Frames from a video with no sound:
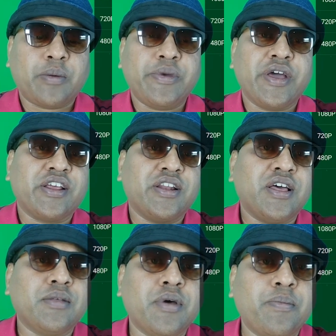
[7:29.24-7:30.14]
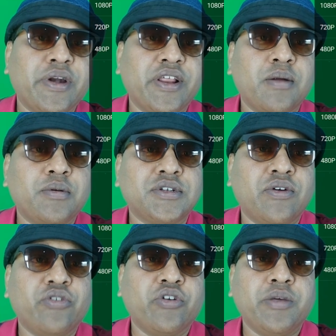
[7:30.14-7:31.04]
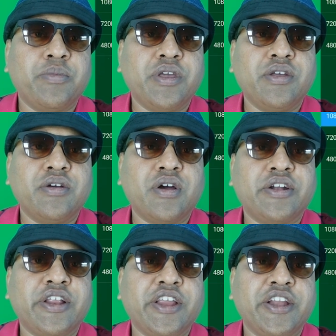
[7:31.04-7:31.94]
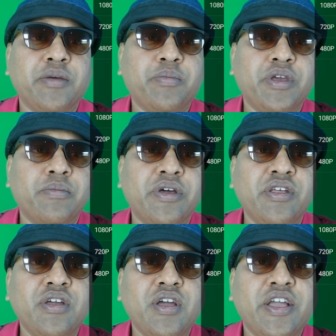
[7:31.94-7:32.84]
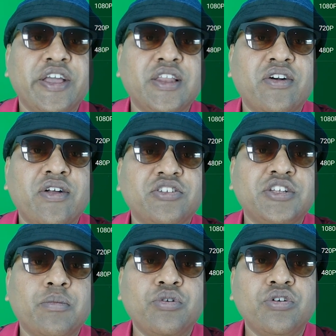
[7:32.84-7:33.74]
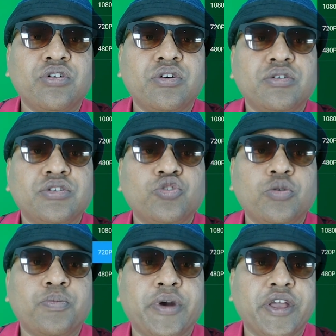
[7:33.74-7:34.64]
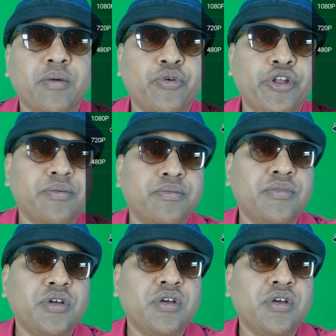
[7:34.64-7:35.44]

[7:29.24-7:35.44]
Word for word: ஸ்பேஸ் கம்மியாக இருக்குன்னா அது மாதிரி பண்ணிக்கலாம் செவன் டுவெண்ட்டி பி டென் எயிட்டி பி இது மாதிரி எதில் வேணால் வச்சு நம்ம ஷூட் பண்ணிக்க முடியும்